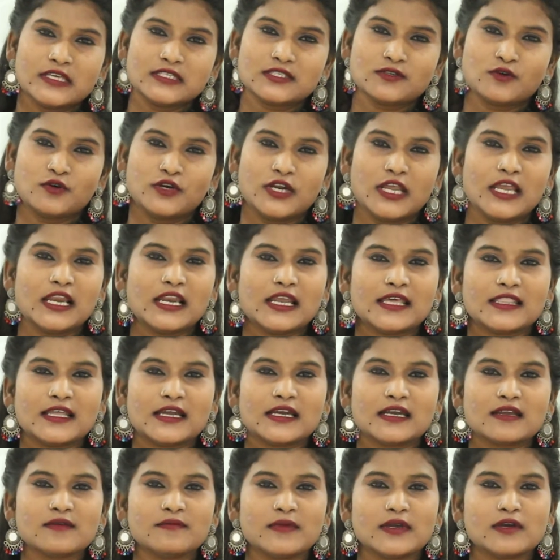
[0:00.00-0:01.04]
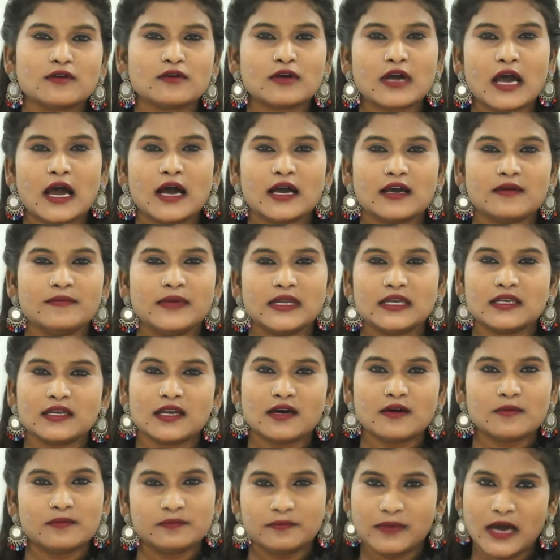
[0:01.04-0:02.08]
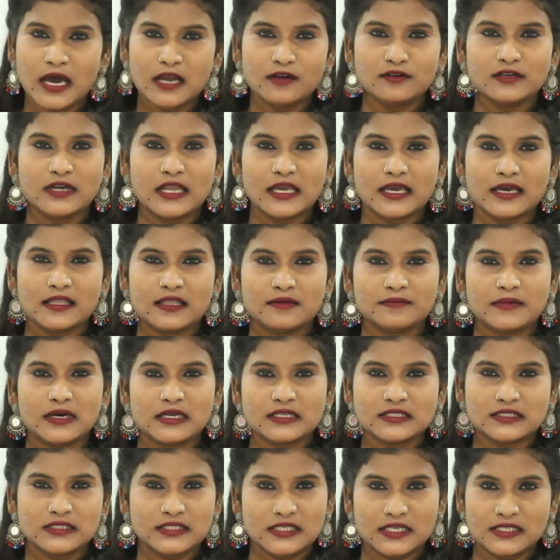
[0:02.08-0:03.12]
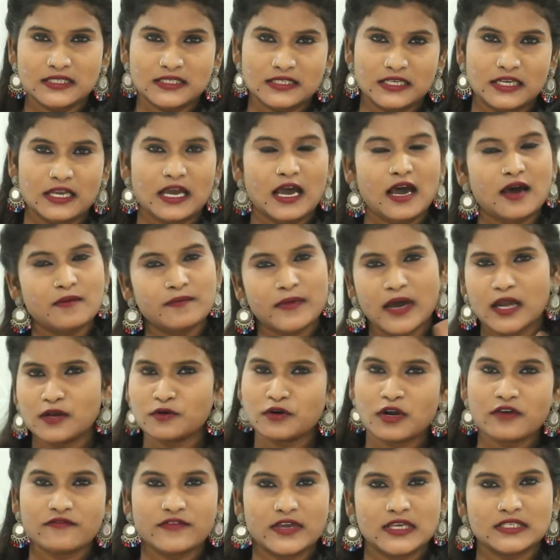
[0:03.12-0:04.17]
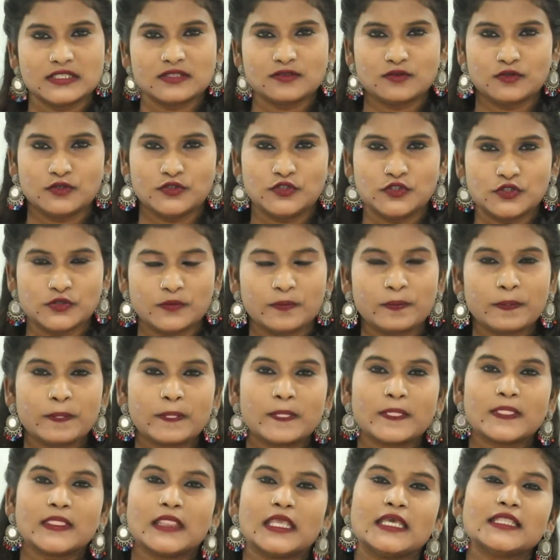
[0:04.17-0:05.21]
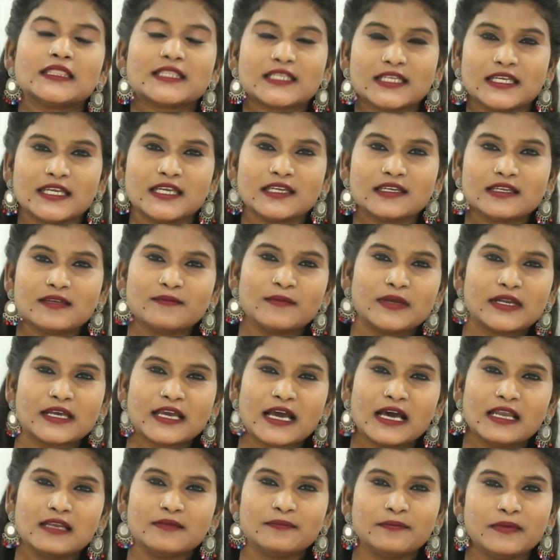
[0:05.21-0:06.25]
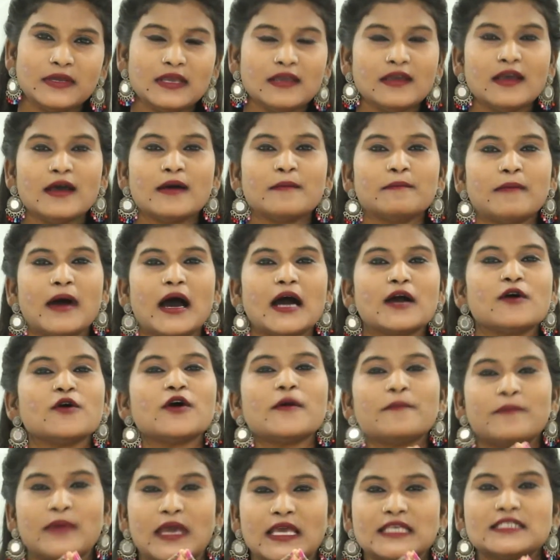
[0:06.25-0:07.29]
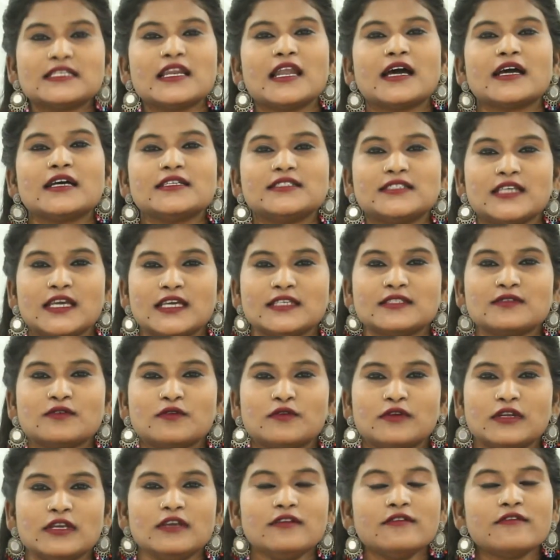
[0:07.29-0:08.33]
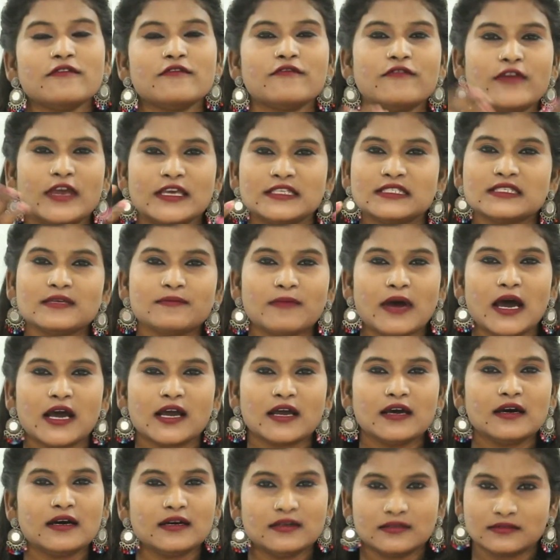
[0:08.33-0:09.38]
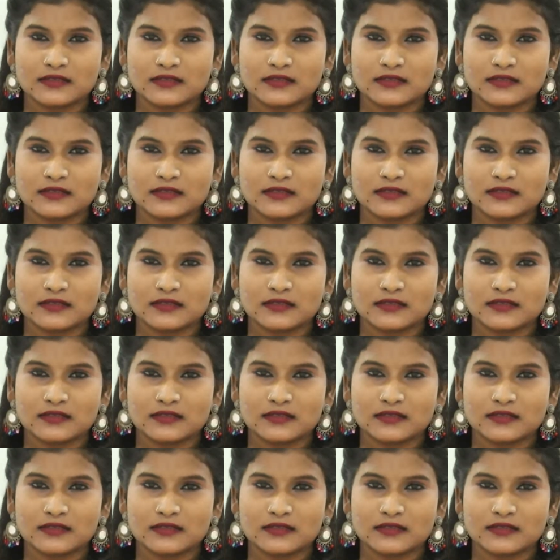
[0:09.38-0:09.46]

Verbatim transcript: వేసుకోండి లేదంటే మీకు కాగబెట్టిన పాలు ఉంటాయి కదా మరుగు చేసినవి ఆ పాలు కూడా వేసుకోవచ్చు ఈ త్రీని మీరు కలిపి బాగా ఒక పేస్ట్ లాగా చేసుకొని ఫేస్ని బాగా